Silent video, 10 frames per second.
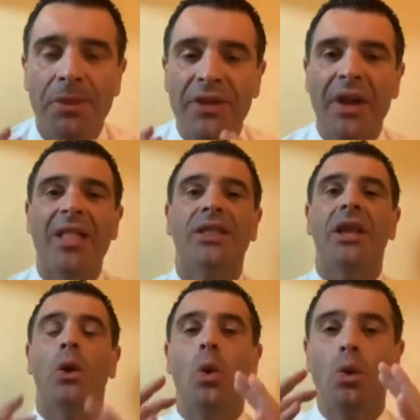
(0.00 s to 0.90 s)

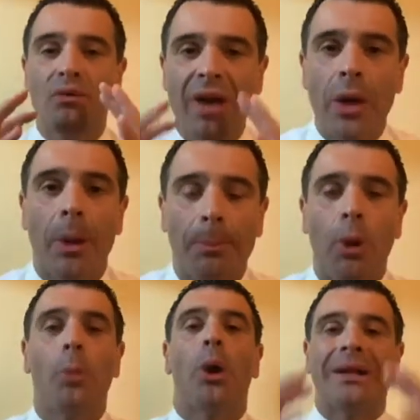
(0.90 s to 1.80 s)
diventi un vero e
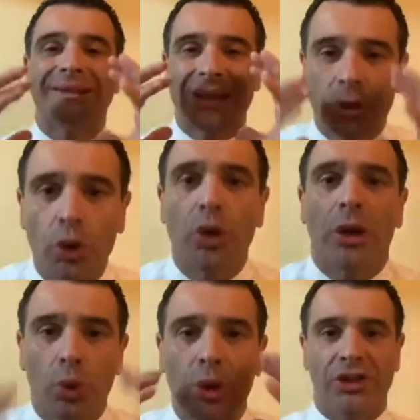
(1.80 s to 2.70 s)
proprio
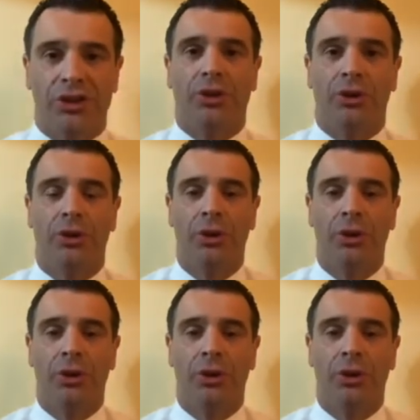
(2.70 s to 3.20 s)
attrattore turistico.